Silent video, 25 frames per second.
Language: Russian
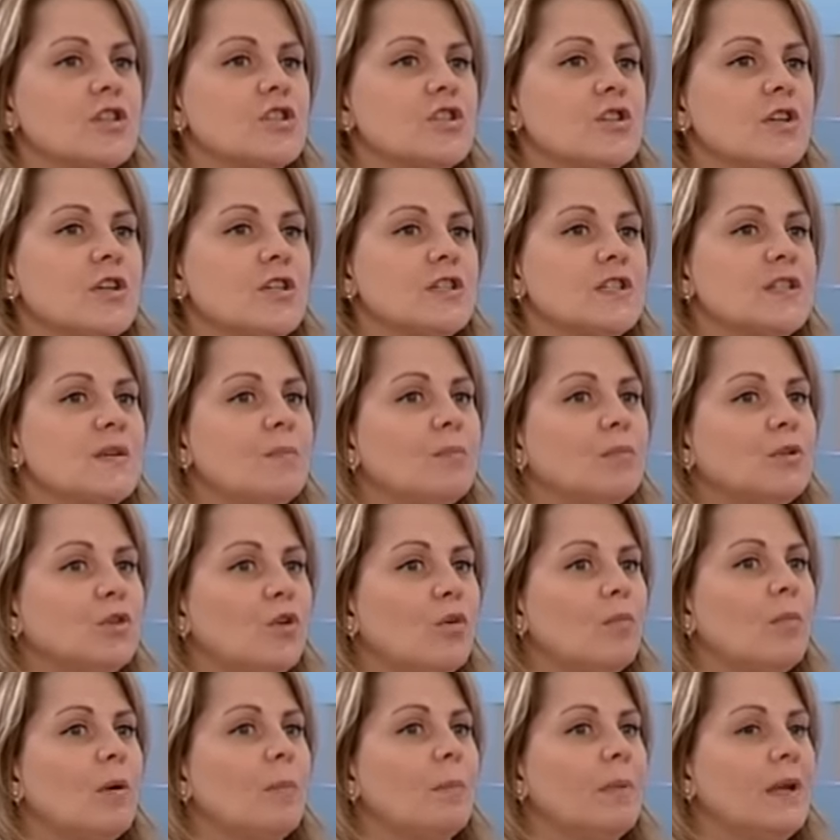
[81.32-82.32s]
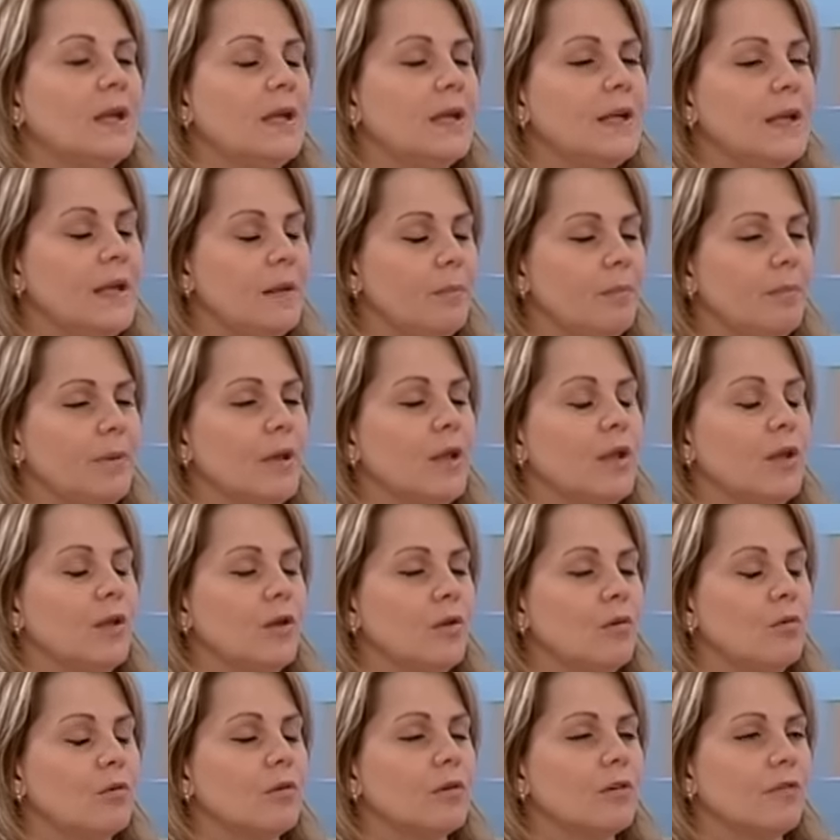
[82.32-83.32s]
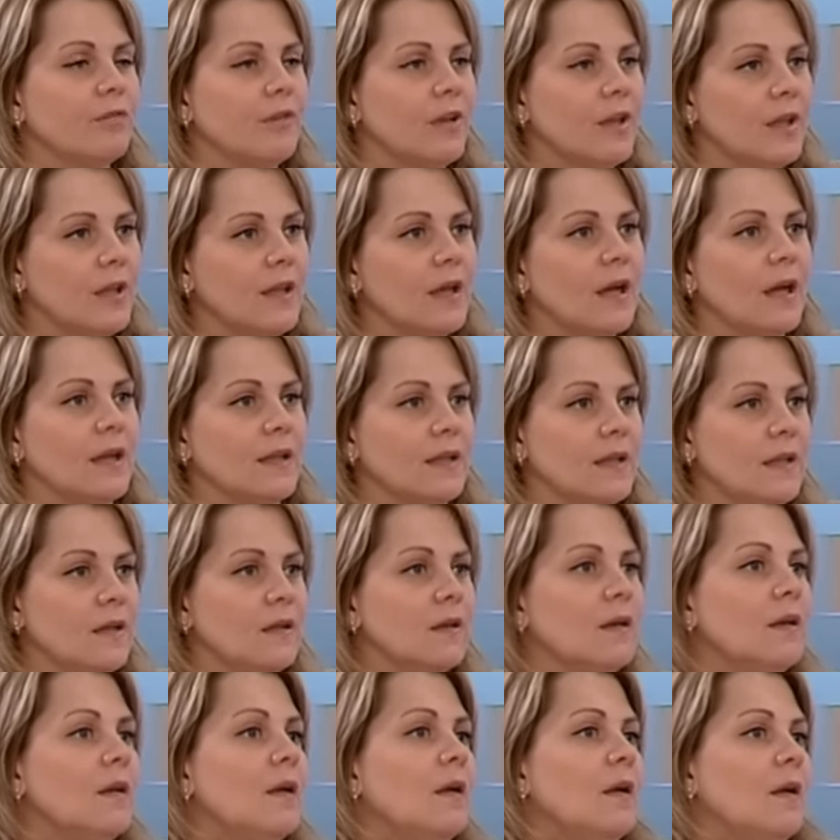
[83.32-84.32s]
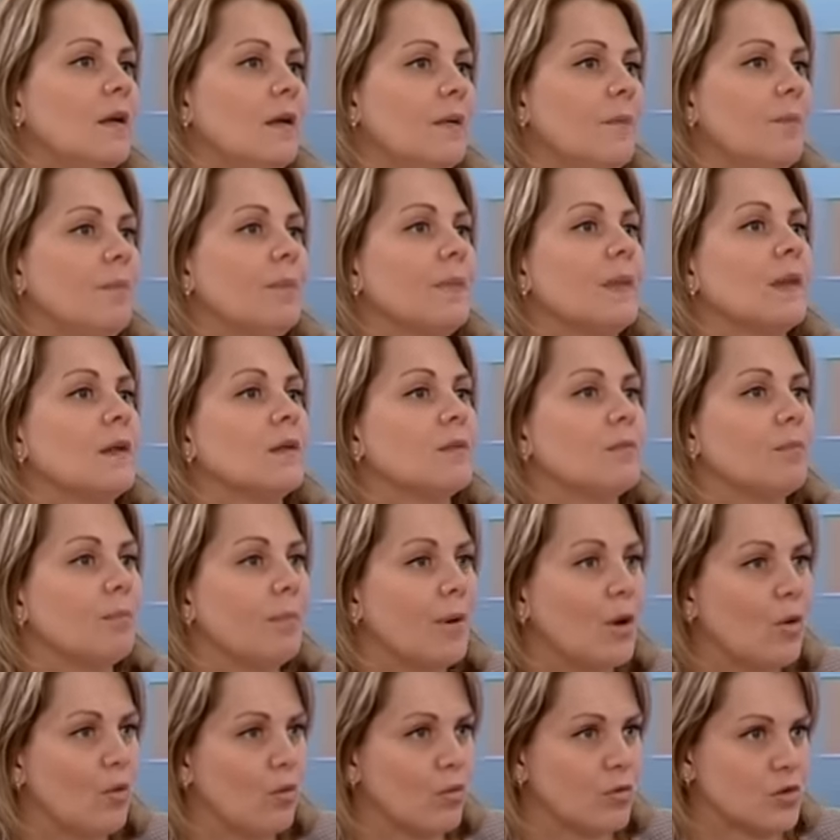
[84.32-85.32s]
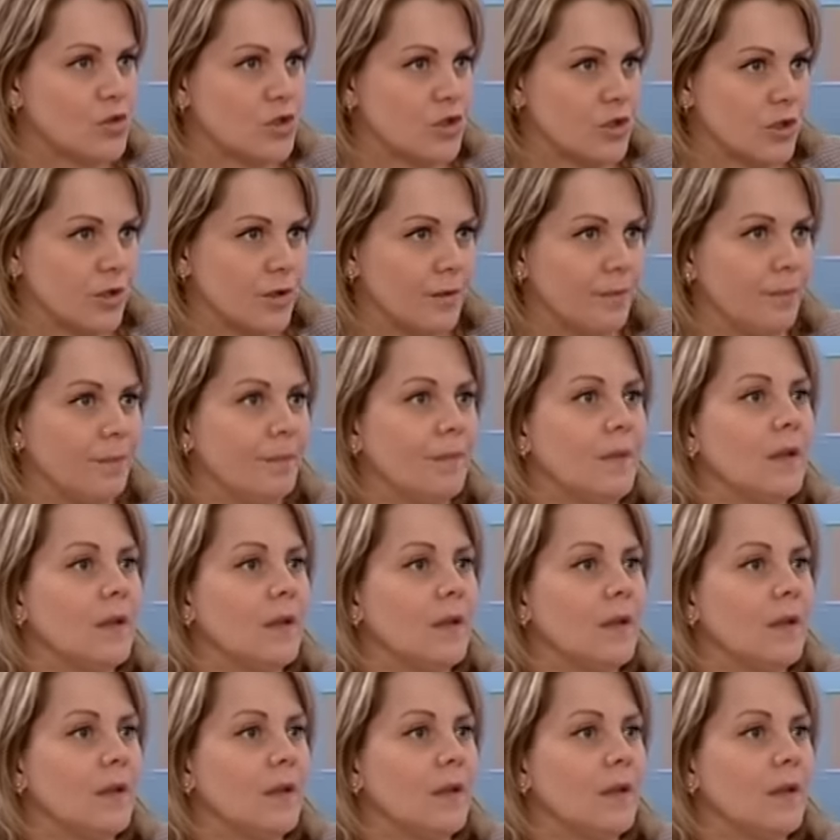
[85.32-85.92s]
же, симптомы при гриппе и ОРВИ, они похожие.